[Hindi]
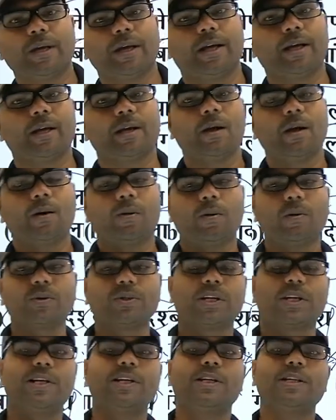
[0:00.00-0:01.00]
है
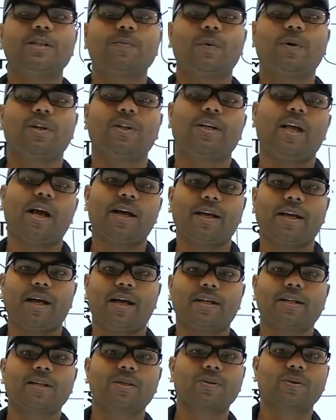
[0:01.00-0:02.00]
उसे लीज पर दिया गया
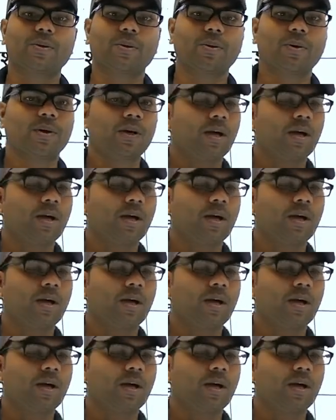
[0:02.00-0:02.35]
है किसको